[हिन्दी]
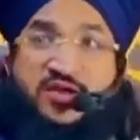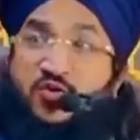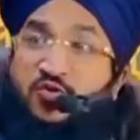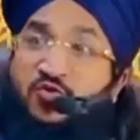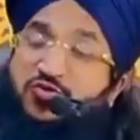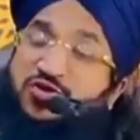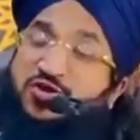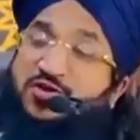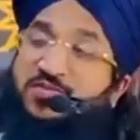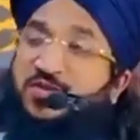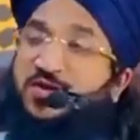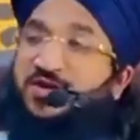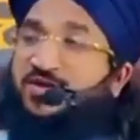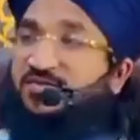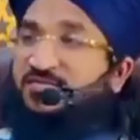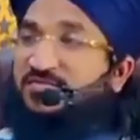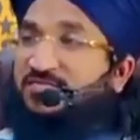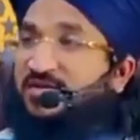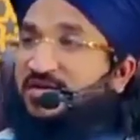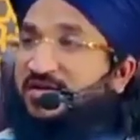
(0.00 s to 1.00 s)
यहूदी भी
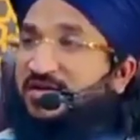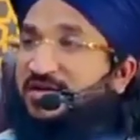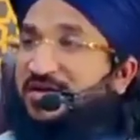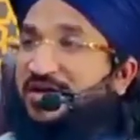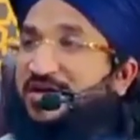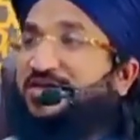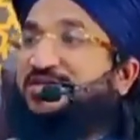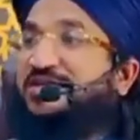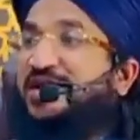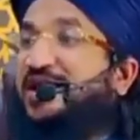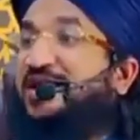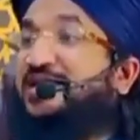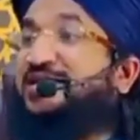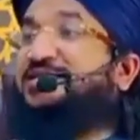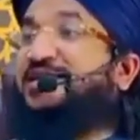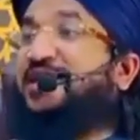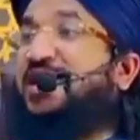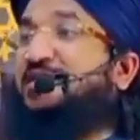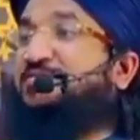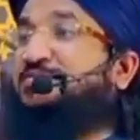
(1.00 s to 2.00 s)
ईसा
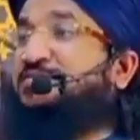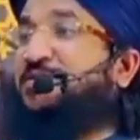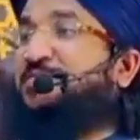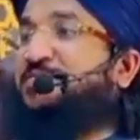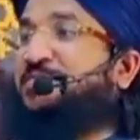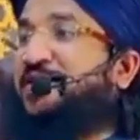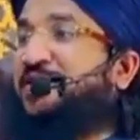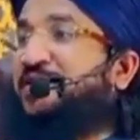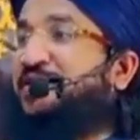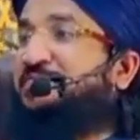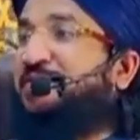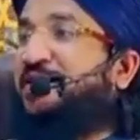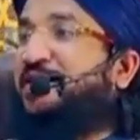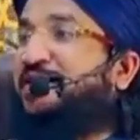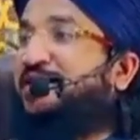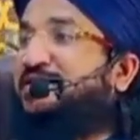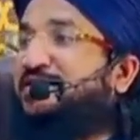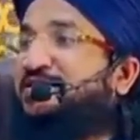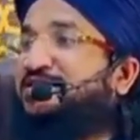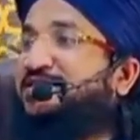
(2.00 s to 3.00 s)
सलाम से पहले
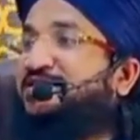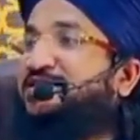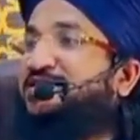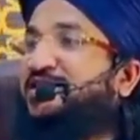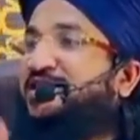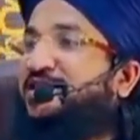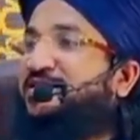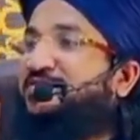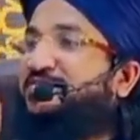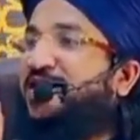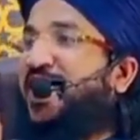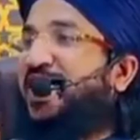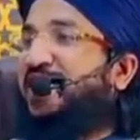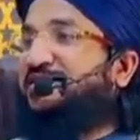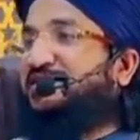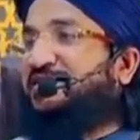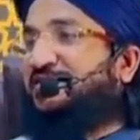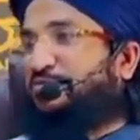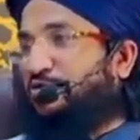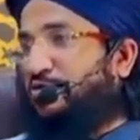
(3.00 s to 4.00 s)
पहले तक जितने नबी
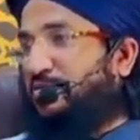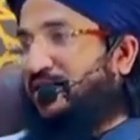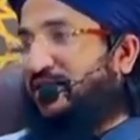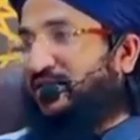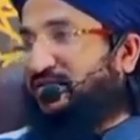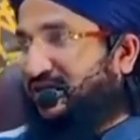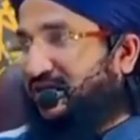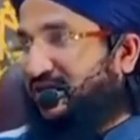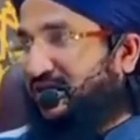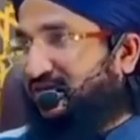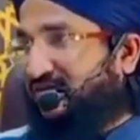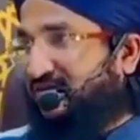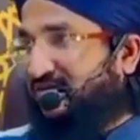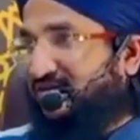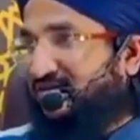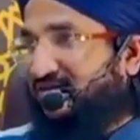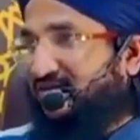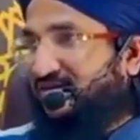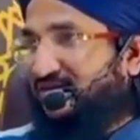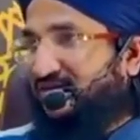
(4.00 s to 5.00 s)
आए सबको मानते हैं
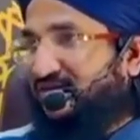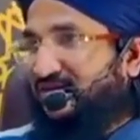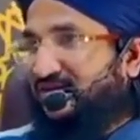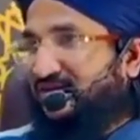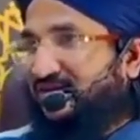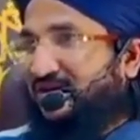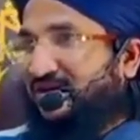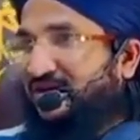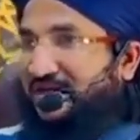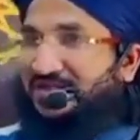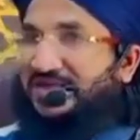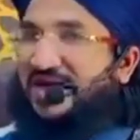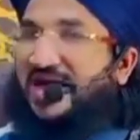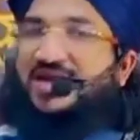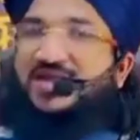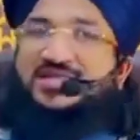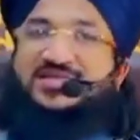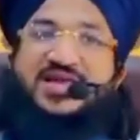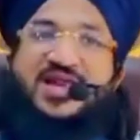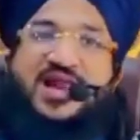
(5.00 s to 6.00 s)

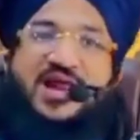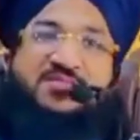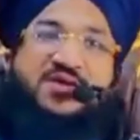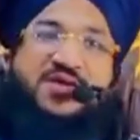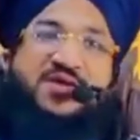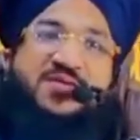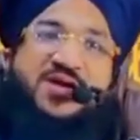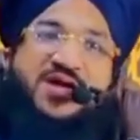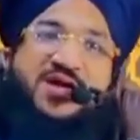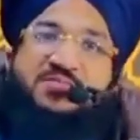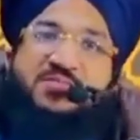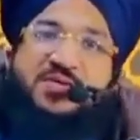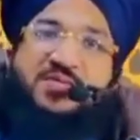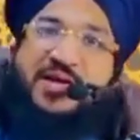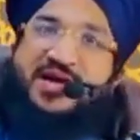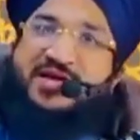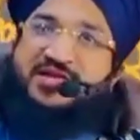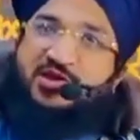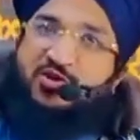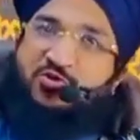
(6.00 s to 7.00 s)
ईसा सलाम के बारे
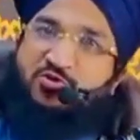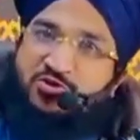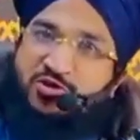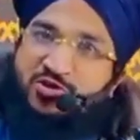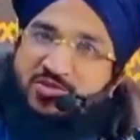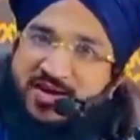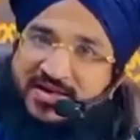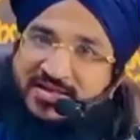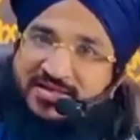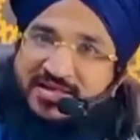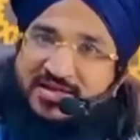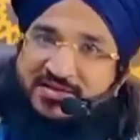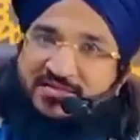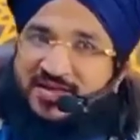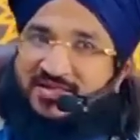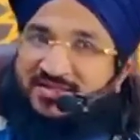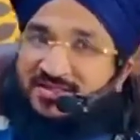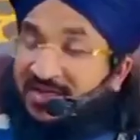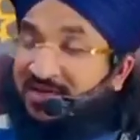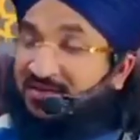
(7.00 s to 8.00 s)
में बाज़ यहूदी मानते हैं
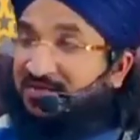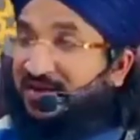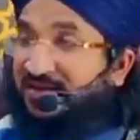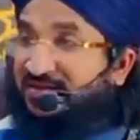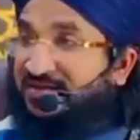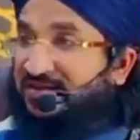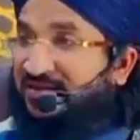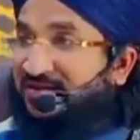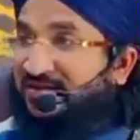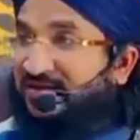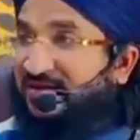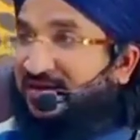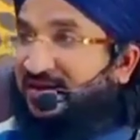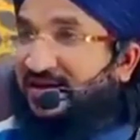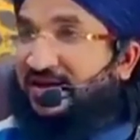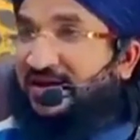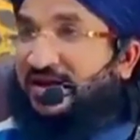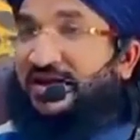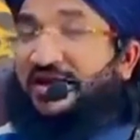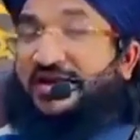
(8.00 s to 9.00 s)
बाज़ नहीं मानते
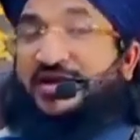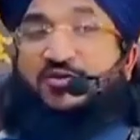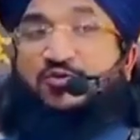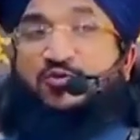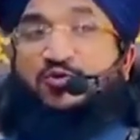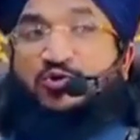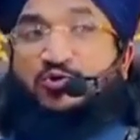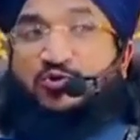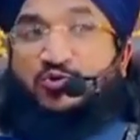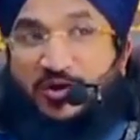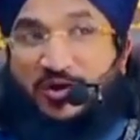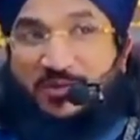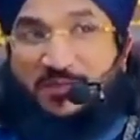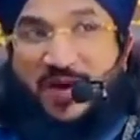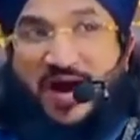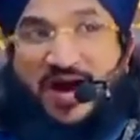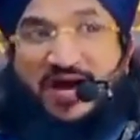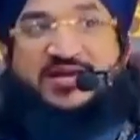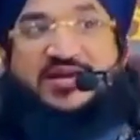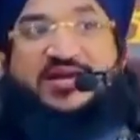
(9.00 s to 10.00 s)
लेकिन हुजूर
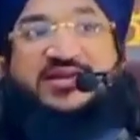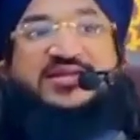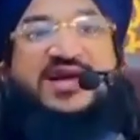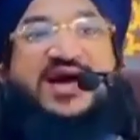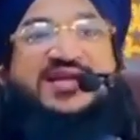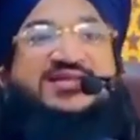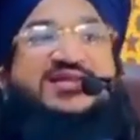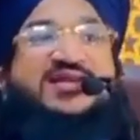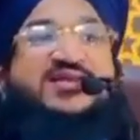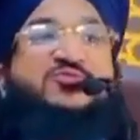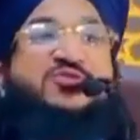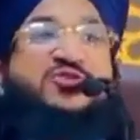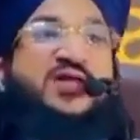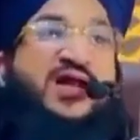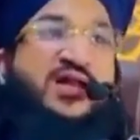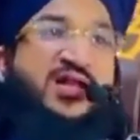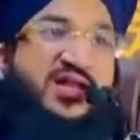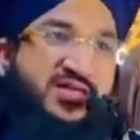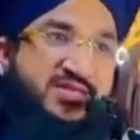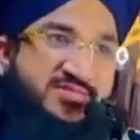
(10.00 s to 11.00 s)
पाक की ज़ात के
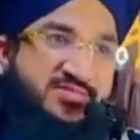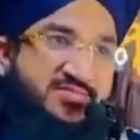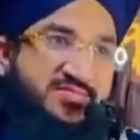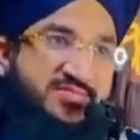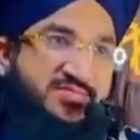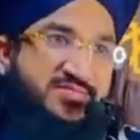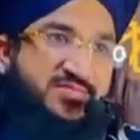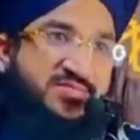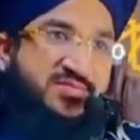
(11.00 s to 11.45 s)
मुतालिक